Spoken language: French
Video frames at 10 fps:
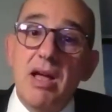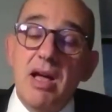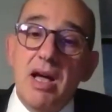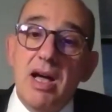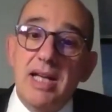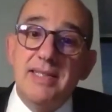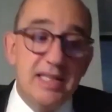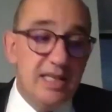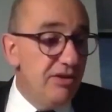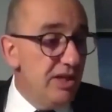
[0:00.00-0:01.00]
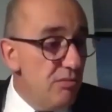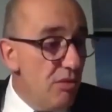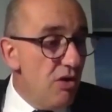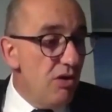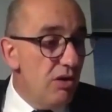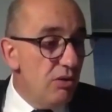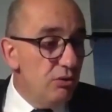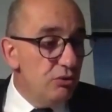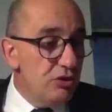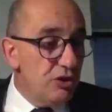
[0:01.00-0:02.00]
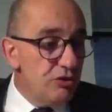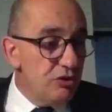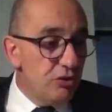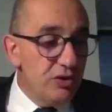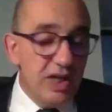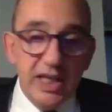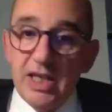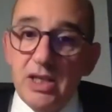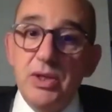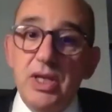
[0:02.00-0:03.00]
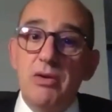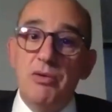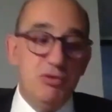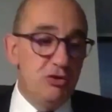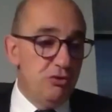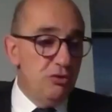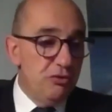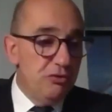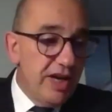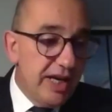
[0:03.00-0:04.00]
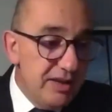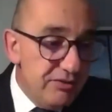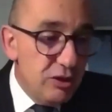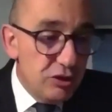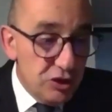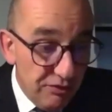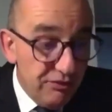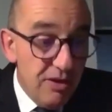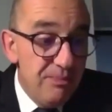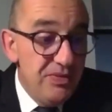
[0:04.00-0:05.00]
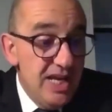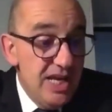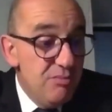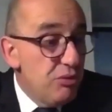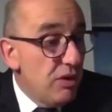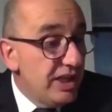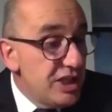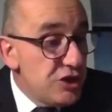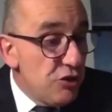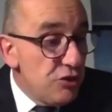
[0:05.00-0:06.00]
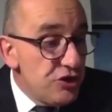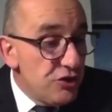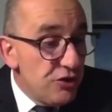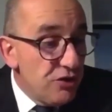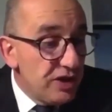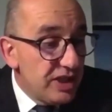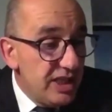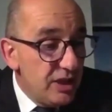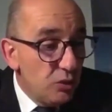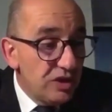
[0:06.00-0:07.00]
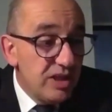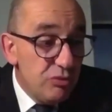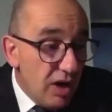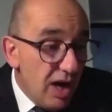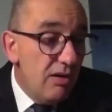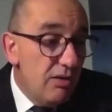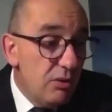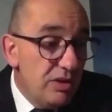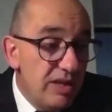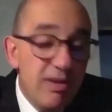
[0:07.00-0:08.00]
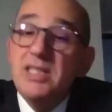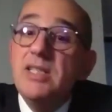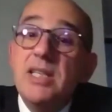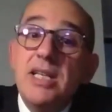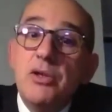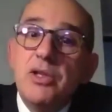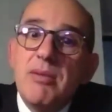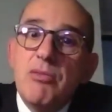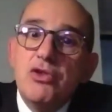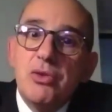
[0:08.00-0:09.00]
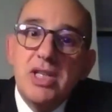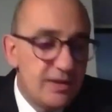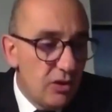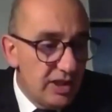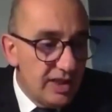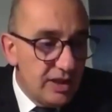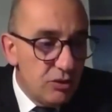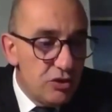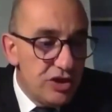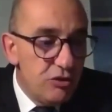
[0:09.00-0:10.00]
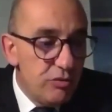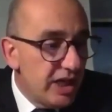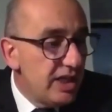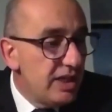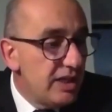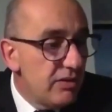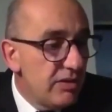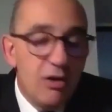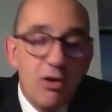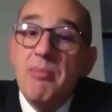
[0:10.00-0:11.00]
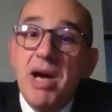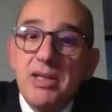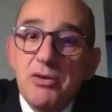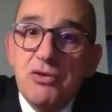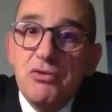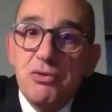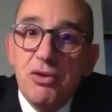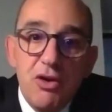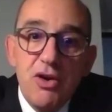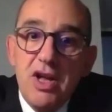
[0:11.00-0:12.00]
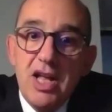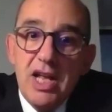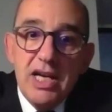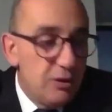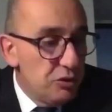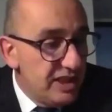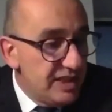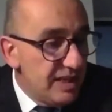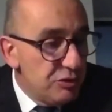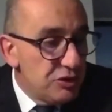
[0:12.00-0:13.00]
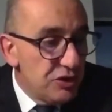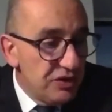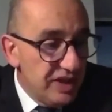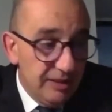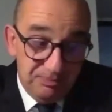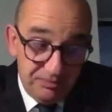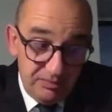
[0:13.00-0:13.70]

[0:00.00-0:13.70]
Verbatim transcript: à, à, cet événement où nous sommes heureux d'accueillir M. Luc Ferry, philosophe, pour un échange qui contribuera au débat d'idées, notamment sur l'essor des technologies numériques et leur impact sur l'écosystème de santé.